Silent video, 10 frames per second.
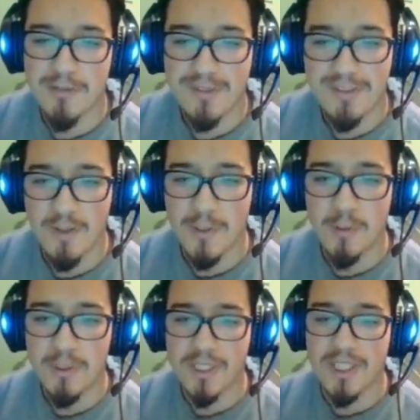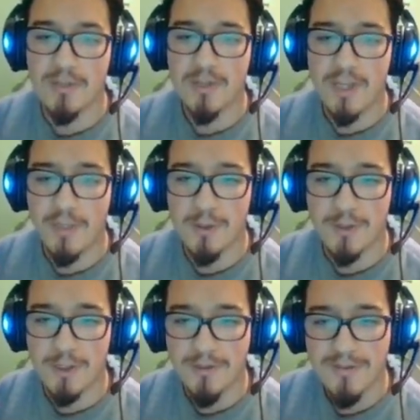No me gusta, nunca me gustó.
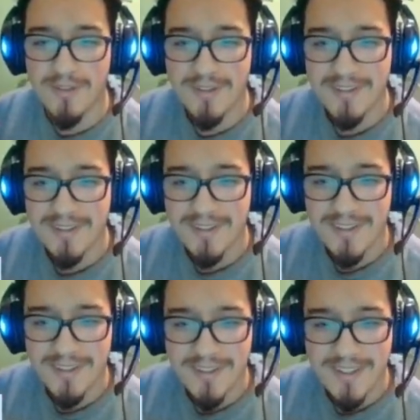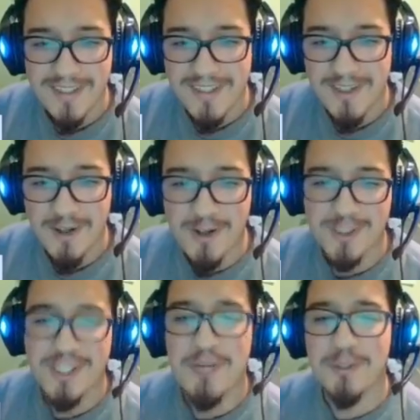Ojo,
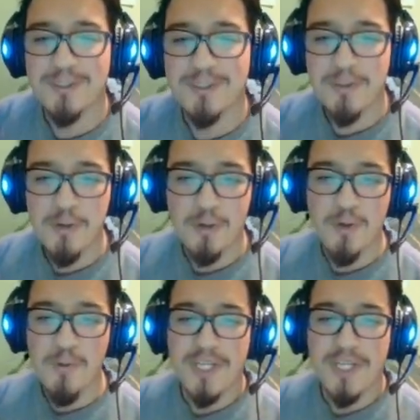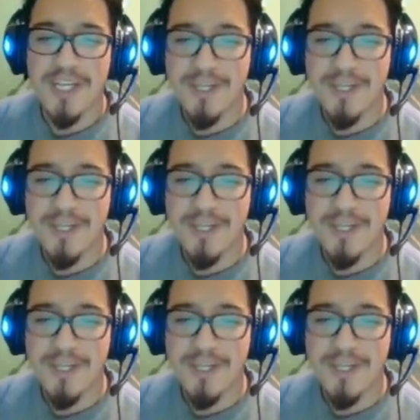tenemos un, minero.